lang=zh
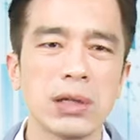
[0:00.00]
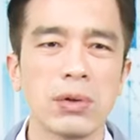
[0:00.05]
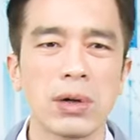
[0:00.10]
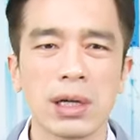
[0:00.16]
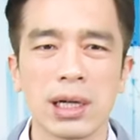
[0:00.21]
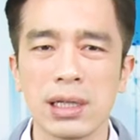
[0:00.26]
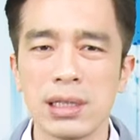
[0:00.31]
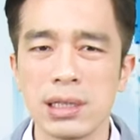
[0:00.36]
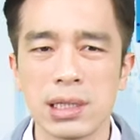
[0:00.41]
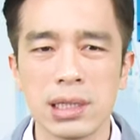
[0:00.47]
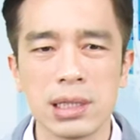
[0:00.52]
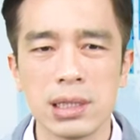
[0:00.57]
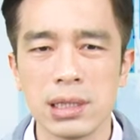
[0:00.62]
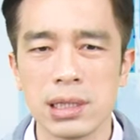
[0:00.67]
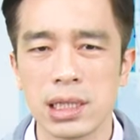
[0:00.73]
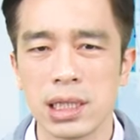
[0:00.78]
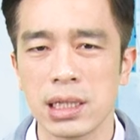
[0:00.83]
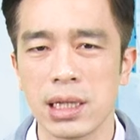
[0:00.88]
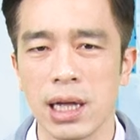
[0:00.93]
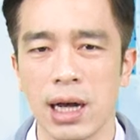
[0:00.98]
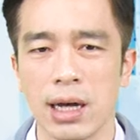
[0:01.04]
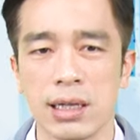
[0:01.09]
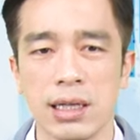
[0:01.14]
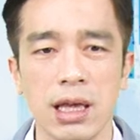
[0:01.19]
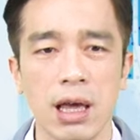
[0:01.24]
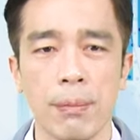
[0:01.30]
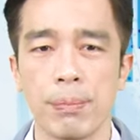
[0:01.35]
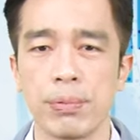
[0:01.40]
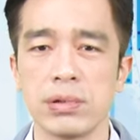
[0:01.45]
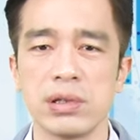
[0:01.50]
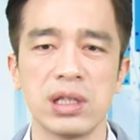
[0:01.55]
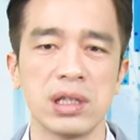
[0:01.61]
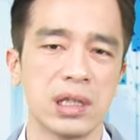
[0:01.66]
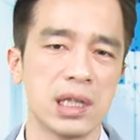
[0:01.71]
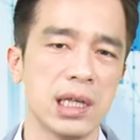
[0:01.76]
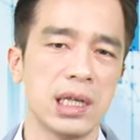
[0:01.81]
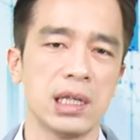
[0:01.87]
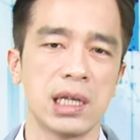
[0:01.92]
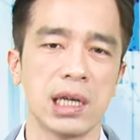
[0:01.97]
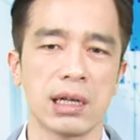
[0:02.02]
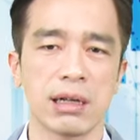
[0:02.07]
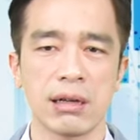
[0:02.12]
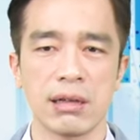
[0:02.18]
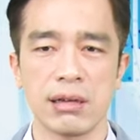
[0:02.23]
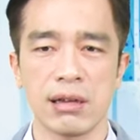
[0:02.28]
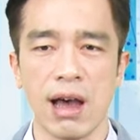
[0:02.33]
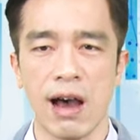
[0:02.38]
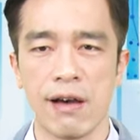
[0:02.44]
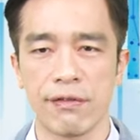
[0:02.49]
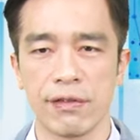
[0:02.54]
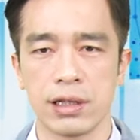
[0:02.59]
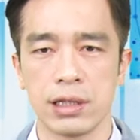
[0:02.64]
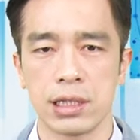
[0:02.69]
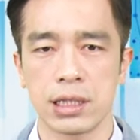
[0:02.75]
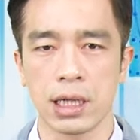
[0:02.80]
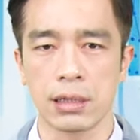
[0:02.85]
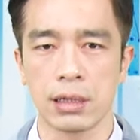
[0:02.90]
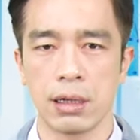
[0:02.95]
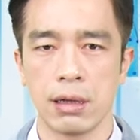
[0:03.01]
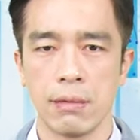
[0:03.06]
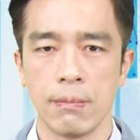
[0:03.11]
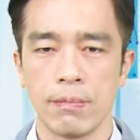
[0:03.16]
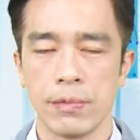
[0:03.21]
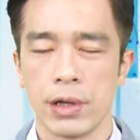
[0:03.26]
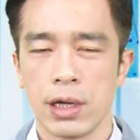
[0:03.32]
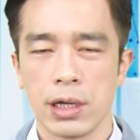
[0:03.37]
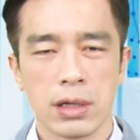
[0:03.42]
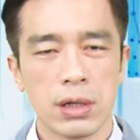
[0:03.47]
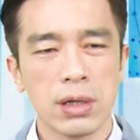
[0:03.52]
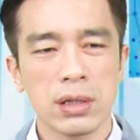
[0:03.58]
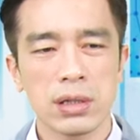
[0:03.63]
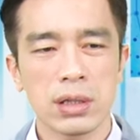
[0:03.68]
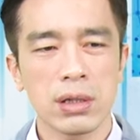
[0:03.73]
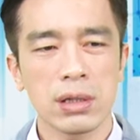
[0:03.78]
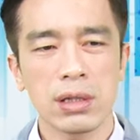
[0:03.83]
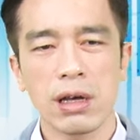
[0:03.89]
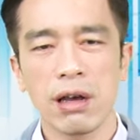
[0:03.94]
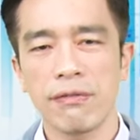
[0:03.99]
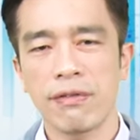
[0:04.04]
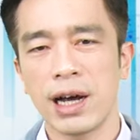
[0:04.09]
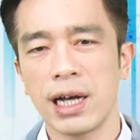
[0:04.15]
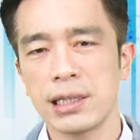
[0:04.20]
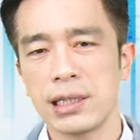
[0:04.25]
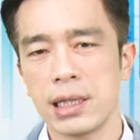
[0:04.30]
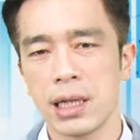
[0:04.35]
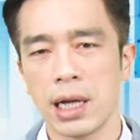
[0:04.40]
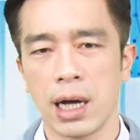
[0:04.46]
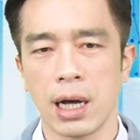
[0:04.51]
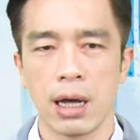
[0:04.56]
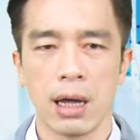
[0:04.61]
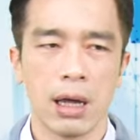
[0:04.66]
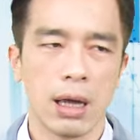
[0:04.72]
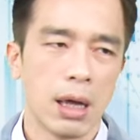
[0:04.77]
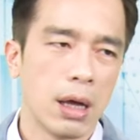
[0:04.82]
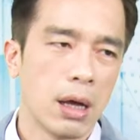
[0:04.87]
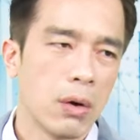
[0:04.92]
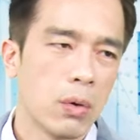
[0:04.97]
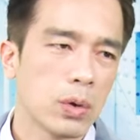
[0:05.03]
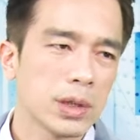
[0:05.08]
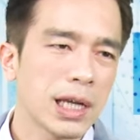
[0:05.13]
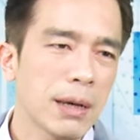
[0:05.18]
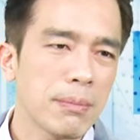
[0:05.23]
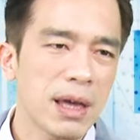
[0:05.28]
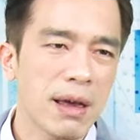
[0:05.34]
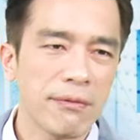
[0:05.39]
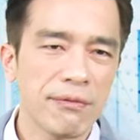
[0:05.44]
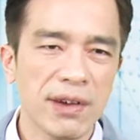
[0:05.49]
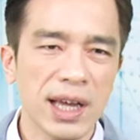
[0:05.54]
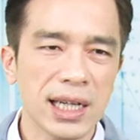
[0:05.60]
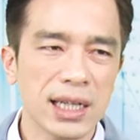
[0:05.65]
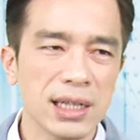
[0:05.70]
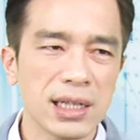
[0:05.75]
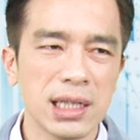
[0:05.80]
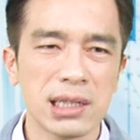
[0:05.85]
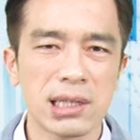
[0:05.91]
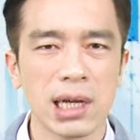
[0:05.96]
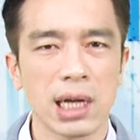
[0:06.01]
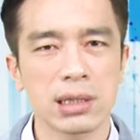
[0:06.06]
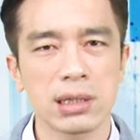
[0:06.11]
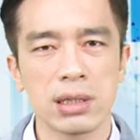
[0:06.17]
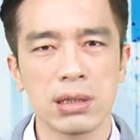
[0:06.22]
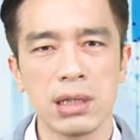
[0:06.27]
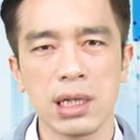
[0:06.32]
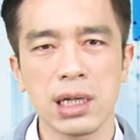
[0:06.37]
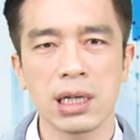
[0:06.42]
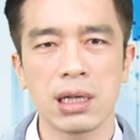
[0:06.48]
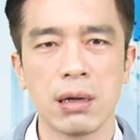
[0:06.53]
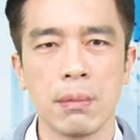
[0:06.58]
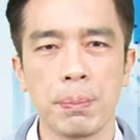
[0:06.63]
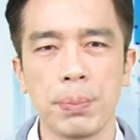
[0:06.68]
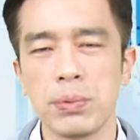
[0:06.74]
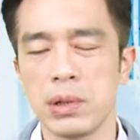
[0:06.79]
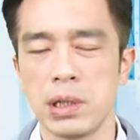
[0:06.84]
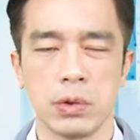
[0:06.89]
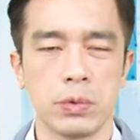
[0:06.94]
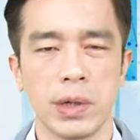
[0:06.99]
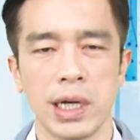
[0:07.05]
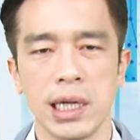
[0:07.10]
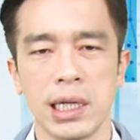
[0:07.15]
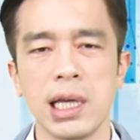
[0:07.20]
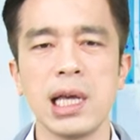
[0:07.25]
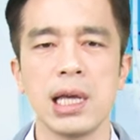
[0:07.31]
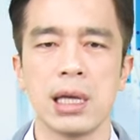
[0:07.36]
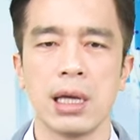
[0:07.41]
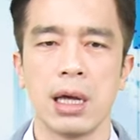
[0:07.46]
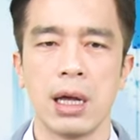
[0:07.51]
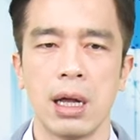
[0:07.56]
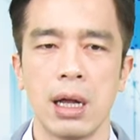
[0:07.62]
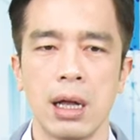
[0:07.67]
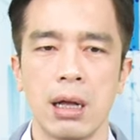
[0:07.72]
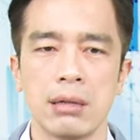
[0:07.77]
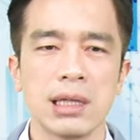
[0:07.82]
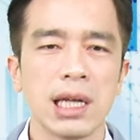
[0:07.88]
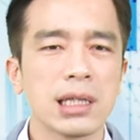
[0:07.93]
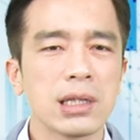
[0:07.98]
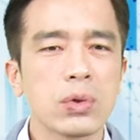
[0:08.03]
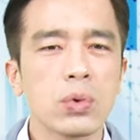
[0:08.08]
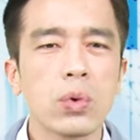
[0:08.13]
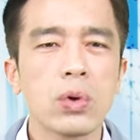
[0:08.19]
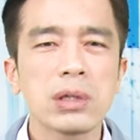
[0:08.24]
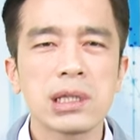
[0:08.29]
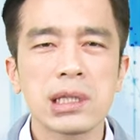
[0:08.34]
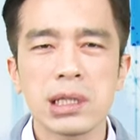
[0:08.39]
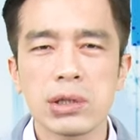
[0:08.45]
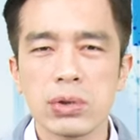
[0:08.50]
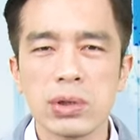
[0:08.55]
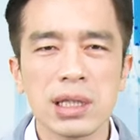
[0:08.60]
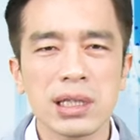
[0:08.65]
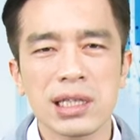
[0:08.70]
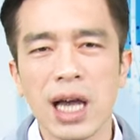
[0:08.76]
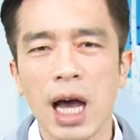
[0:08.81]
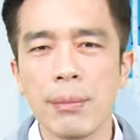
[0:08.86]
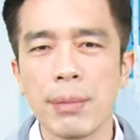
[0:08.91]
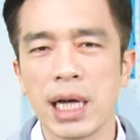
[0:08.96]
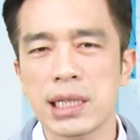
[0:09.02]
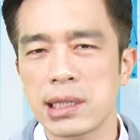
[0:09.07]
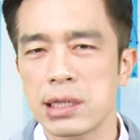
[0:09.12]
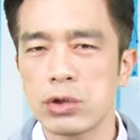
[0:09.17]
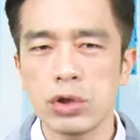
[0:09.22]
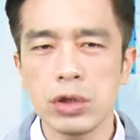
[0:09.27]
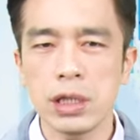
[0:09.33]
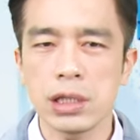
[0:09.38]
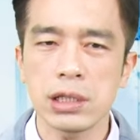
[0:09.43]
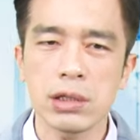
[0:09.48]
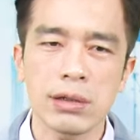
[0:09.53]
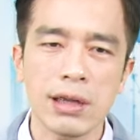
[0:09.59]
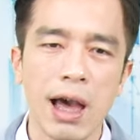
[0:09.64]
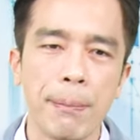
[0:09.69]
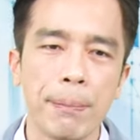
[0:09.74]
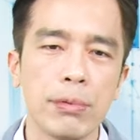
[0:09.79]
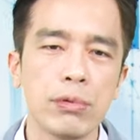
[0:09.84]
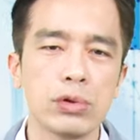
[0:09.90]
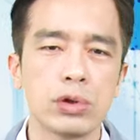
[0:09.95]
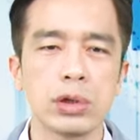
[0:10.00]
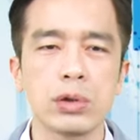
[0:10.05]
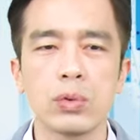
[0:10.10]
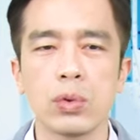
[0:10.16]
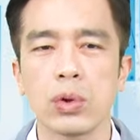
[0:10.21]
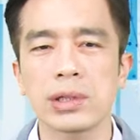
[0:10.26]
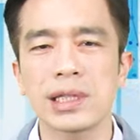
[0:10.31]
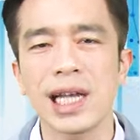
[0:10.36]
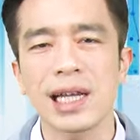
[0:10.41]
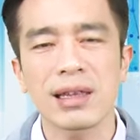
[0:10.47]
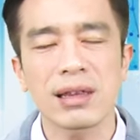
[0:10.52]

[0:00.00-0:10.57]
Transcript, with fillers: 我跟世芯啊，也不是第一天跟大家分享。有的时候你会发现啊，我在免费跟你讲的时候，你可能不以为意，但是我持续的加码，持续的重要布局，我在